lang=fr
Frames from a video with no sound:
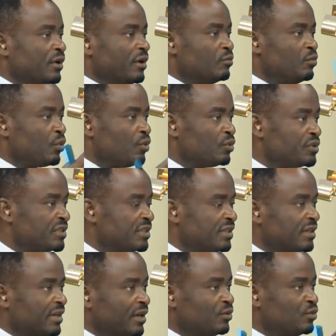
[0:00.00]

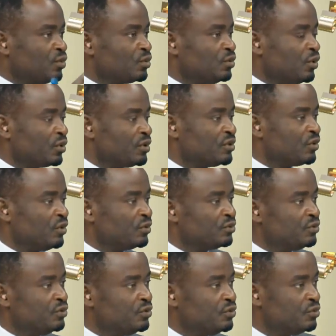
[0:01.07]
brossé un tour d'horizon
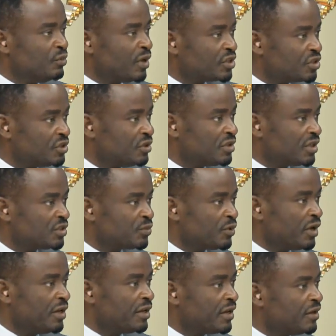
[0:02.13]
du, marché du transport
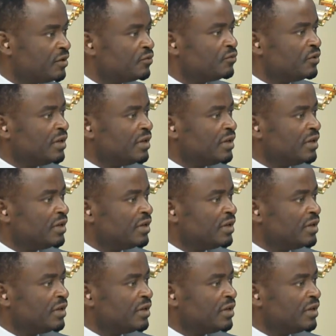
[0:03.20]
aérien,